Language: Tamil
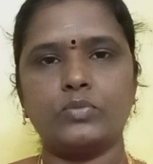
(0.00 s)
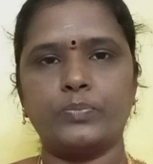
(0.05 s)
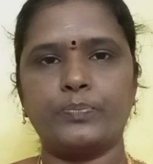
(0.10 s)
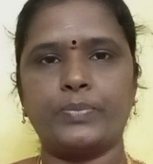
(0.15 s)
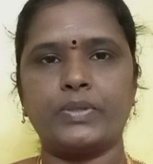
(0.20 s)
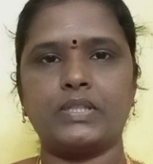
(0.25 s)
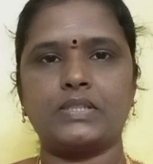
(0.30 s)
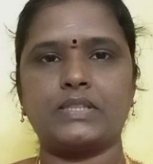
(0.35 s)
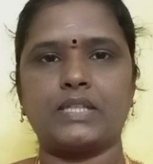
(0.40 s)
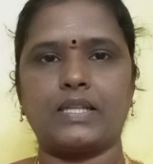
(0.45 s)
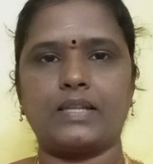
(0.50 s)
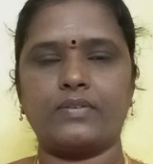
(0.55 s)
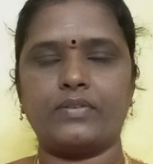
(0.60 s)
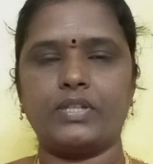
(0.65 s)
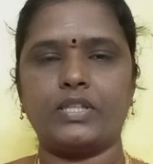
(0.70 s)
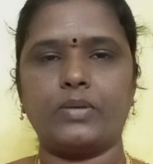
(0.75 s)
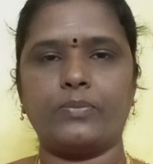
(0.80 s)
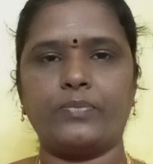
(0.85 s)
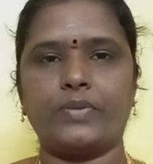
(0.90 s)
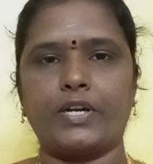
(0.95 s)
முப்பது
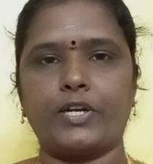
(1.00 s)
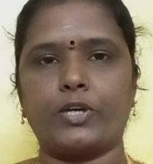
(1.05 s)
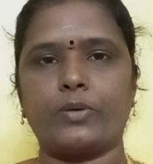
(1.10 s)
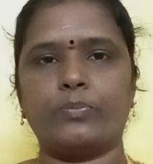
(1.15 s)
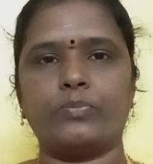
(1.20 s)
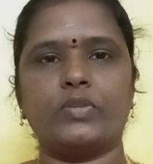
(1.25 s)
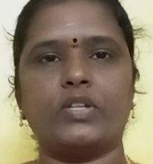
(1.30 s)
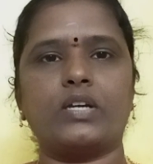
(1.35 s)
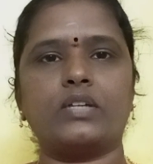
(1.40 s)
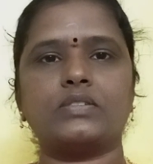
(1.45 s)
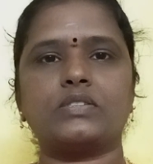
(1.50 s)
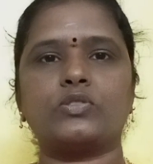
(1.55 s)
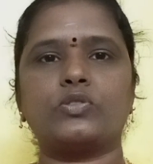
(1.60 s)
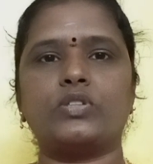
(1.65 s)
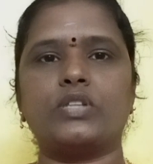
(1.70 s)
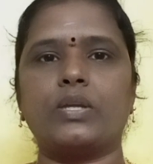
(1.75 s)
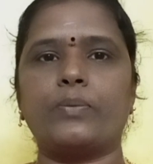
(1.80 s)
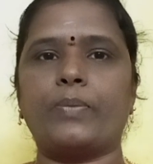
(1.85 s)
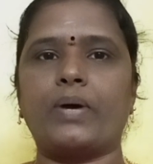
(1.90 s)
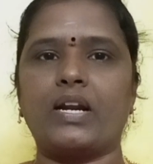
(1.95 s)
சதவீதம் வரைக்கும் தான் ஸோ
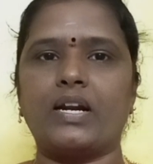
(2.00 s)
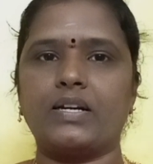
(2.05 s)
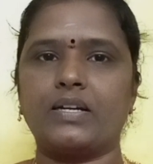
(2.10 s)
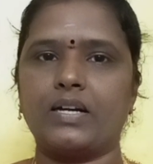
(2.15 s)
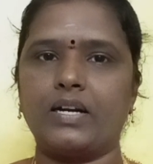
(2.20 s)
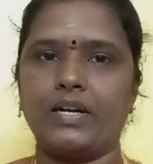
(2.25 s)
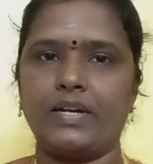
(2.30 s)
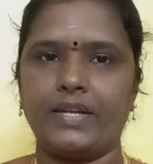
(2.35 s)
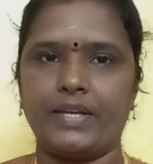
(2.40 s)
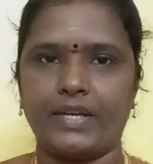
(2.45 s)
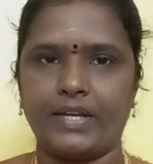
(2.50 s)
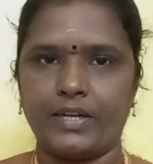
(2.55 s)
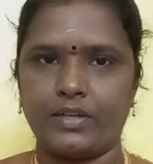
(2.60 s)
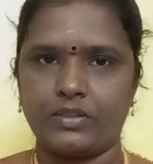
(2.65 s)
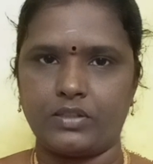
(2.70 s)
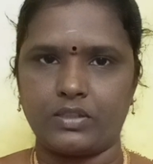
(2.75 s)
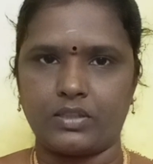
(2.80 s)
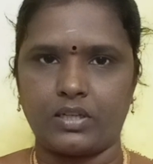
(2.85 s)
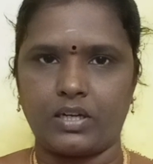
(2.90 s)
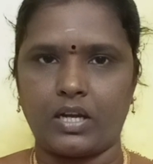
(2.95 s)
இந்த பலன்களை நீங்கள்
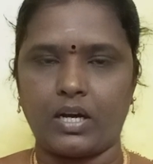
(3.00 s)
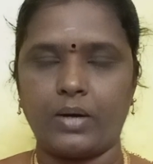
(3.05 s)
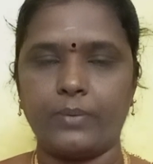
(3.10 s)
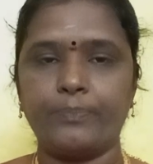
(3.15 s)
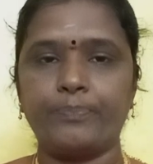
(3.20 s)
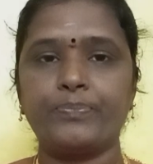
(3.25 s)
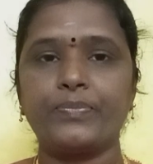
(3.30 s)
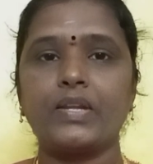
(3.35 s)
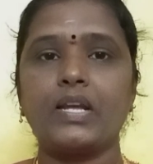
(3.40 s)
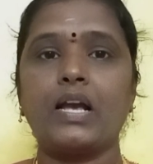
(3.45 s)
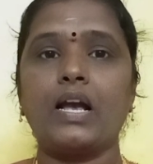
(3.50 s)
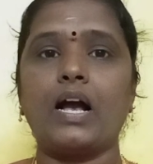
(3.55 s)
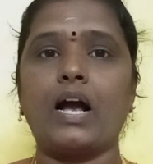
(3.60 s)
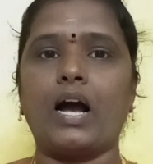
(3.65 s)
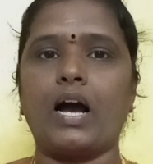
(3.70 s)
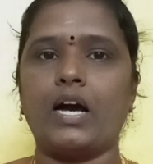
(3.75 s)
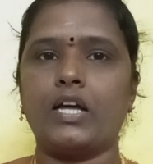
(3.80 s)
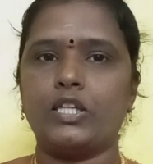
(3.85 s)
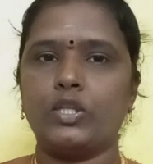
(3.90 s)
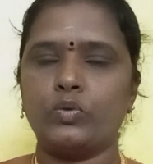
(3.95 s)
எடுத்துக்கலாம்
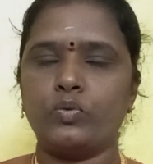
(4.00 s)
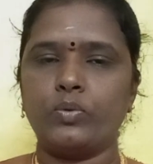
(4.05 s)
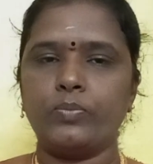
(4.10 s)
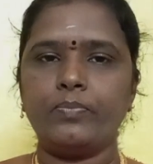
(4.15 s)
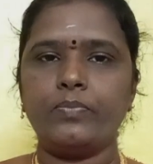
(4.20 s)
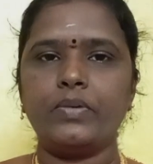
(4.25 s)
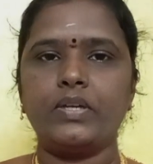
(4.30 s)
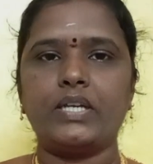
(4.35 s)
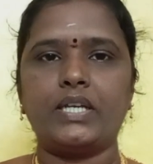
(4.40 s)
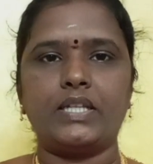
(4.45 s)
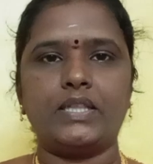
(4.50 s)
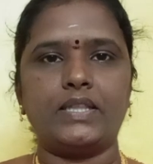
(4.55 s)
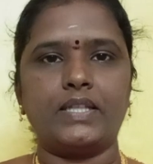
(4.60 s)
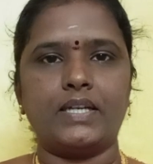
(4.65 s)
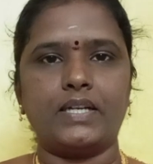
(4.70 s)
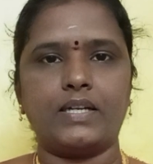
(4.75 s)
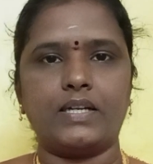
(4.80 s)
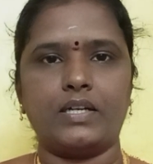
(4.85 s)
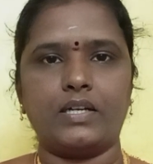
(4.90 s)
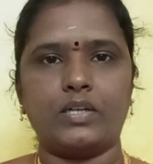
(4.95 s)
அதுவும் இந்த
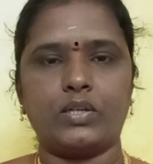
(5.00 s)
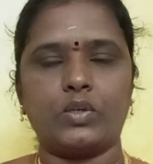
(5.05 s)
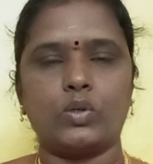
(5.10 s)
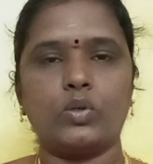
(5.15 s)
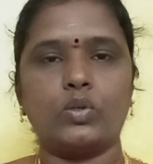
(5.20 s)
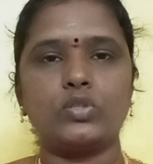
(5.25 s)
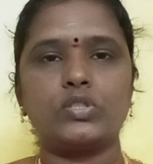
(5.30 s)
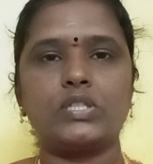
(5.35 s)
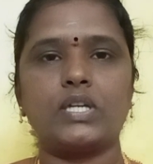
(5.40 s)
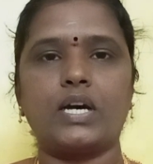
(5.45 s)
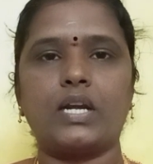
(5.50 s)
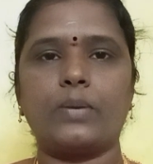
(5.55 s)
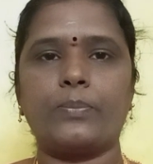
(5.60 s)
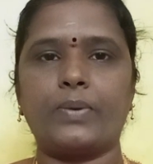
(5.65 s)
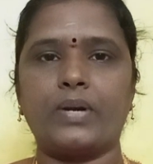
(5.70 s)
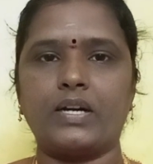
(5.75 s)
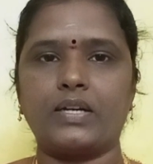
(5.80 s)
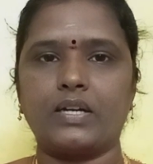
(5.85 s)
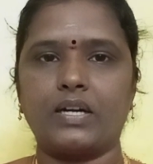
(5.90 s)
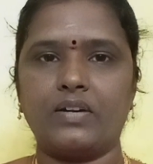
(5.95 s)
கோச்சார
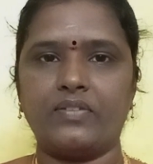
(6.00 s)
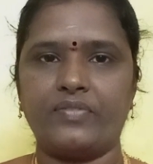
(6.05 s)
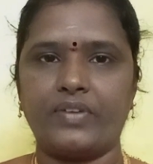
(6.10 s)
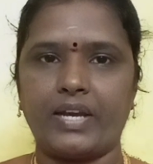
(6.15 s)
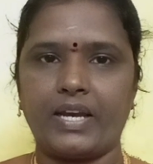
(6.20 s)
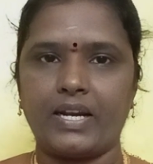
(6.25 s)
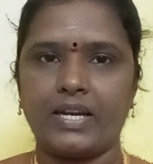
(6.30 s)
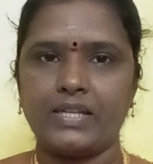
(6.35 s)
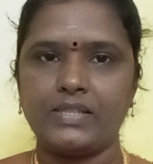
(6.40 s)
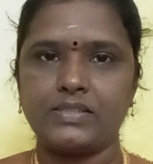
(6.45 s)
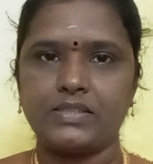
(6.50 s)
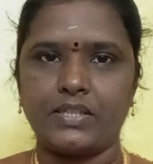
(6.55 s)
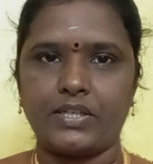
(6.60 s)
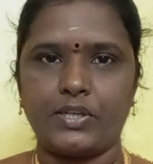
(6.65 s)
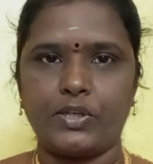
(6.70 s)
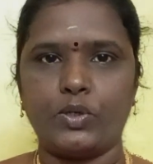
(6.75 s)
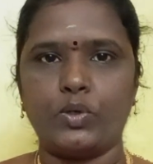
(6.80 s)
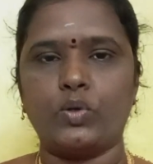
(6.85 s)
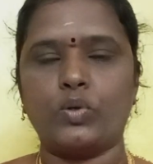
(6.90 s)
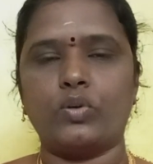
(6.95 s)
பலன்கள் வேலை
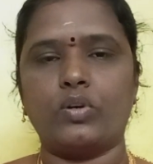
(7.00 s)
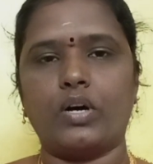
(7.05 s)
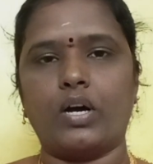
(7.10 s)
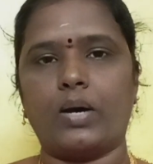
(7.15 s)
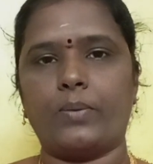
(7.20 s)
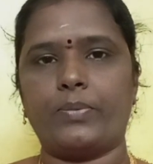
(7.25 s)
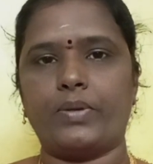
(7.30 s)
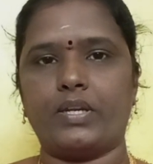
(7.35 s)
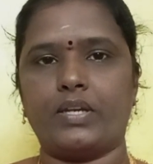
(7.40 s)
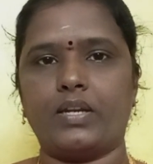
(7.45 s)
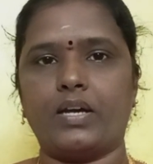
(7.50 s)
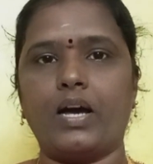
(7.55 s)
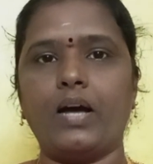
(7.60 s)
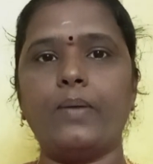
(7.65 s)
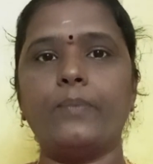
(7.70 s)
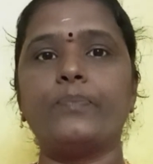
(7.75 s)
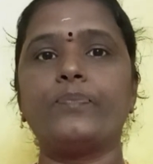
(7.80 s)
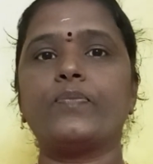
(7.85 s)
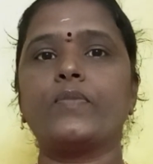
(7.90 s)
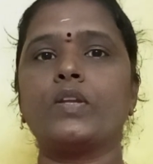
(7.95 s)
செய்யணும் அப்படின்னா
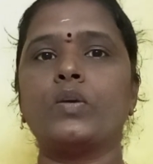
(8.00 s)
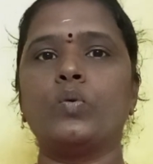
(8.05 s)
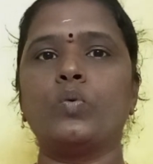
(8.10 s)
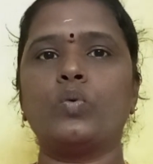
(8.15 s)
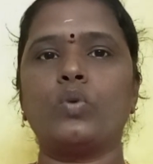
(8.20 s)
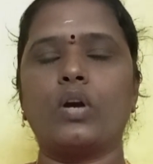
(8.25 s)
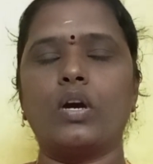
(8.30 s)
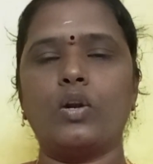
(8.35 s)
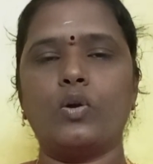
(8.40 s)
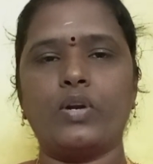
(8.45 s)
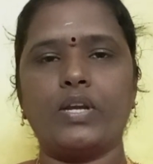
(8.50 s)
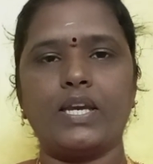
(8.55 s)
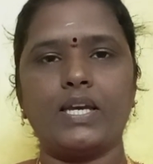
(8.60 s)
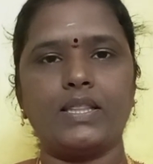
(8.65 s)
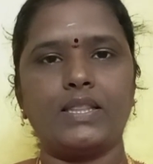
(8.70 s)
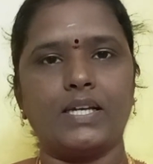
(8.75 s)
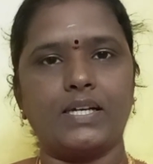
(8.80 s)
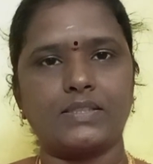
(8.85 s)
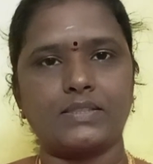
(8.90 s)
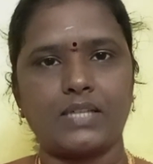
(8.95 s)
உங்களுடைய
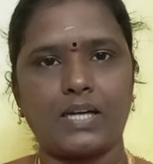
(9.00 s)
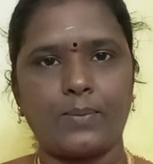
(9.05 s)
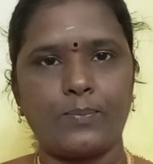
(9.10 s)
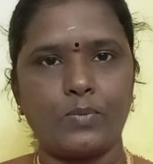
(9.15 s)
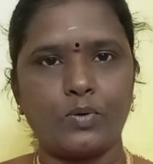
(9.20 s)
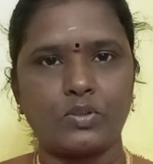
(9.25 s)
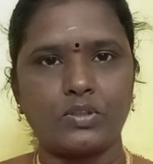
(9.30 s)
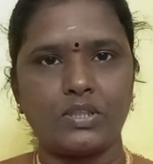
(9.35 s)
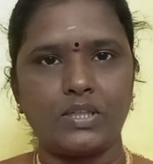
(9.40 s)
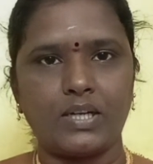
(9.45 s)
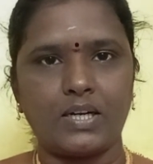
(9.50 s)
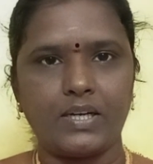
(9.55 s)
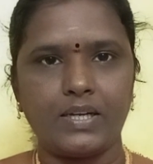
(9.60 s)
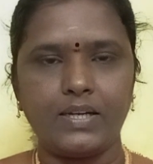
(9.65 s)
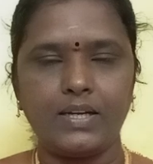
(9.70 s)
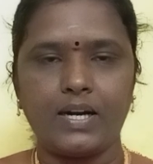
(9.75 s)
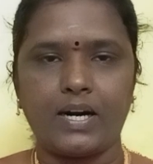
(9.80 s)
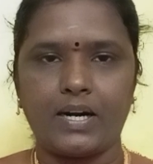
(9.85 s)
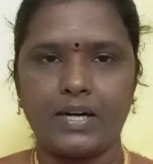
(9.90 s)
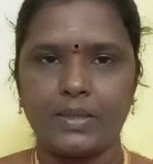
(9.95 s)
தசா
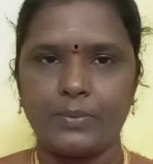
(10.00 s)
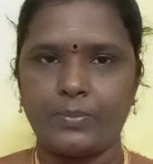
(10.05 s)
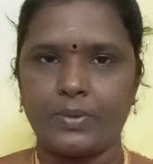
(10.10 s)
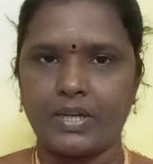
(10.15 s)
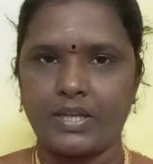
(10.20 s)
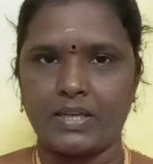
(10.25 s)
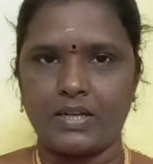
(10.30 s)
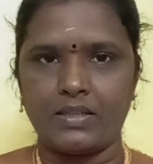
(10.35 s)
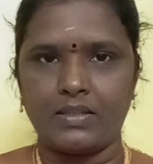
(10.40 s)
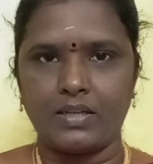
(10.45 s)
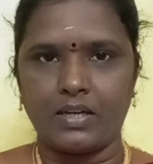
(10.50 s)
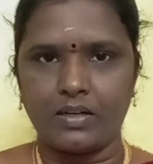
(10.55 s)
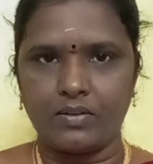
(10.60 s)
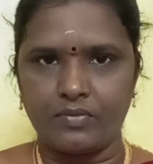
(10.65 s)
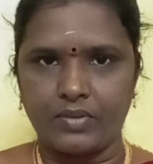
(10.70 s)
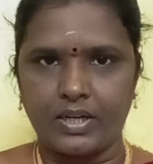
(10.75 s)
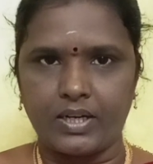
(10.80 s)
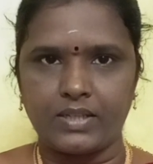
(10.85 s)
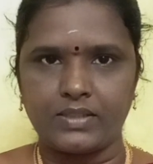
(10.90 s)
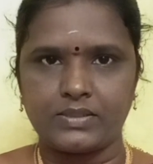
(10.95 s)
புக்திகளின் அடிப்படையில் தான்
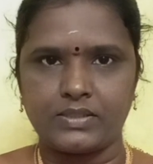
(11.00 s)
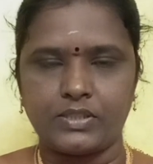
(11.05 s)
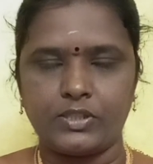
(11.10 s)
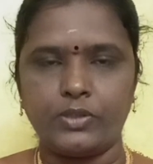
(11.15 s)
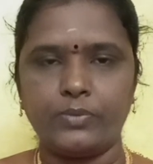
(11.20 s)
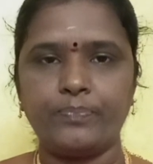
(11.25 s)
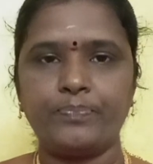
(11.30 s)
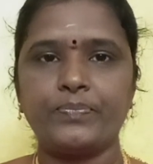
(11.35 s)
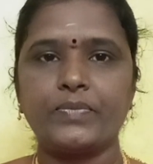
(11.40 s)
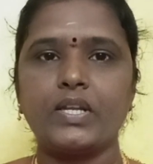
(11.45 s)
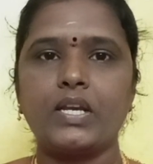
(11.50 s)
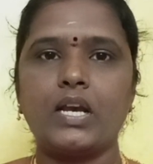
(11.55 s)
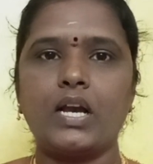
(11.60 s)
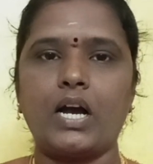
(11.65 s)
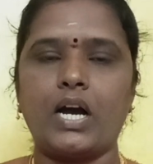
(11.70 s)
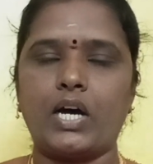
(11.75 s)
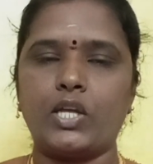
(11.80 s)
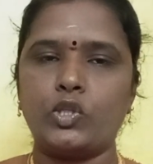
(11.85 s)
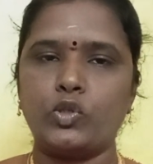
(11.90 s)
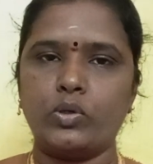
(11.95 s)
வேலை செய்யும்
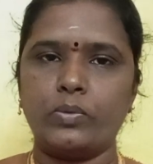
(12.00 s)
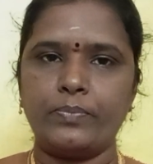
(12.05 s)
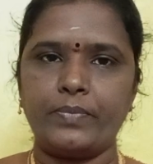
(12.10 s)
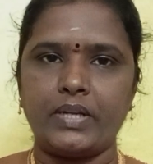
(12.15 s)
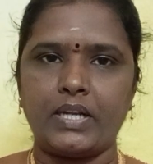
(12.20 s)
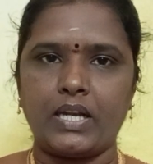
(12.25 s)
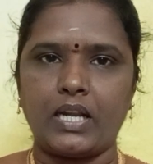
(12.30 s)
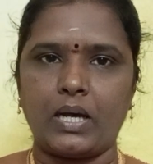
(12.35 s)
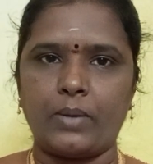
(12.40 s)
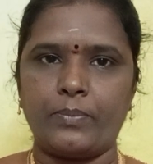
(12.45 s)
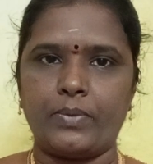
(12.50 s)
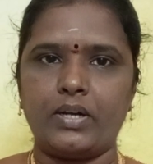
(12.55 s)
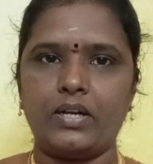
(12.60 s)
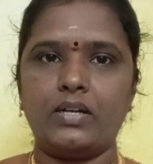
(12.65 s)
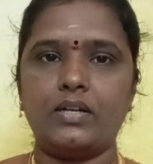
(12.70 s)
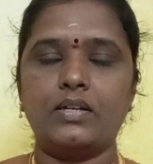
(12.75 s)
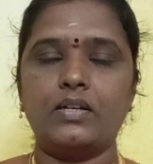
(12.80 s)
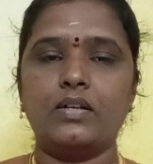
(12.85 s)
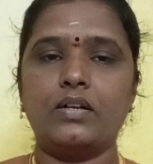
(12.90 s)
அதுவும் இல்லாமல்